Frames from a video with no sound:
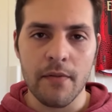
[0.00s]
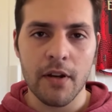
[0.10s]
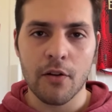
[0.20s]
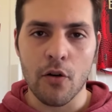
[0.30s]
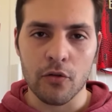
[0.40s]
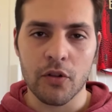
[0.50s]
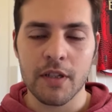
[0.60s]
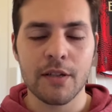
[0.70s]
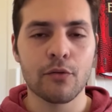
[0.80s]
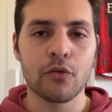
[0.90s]
Vi ricordo
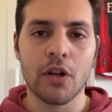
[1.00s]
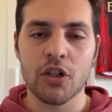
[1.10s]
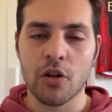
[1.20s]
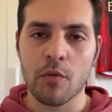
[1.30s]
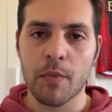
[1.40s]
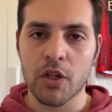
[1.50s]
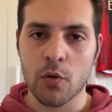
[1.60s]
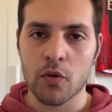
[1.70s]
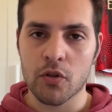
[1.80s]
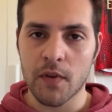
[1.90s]
innanzitutto di lasciare un mi piace a
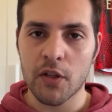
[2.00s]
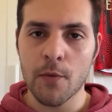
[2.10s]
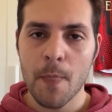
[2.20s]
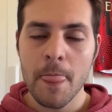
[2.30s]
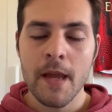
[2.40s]
questo video,